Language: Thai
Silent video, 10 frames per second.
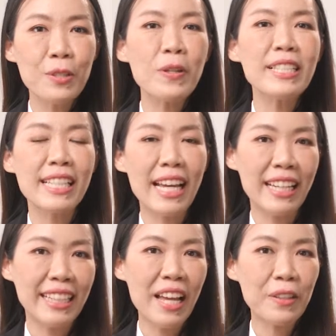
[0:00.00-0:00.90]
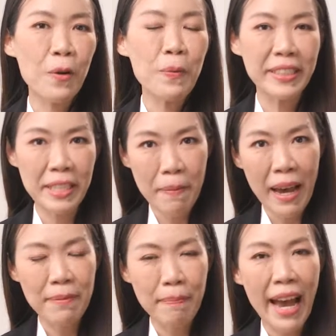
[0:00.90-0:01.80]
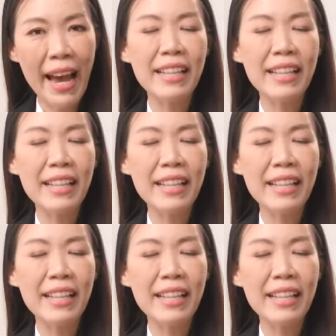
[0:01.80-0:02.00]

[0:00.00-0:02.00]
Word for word: ช่วงสถานการณ์โควิดที่ผ่านมา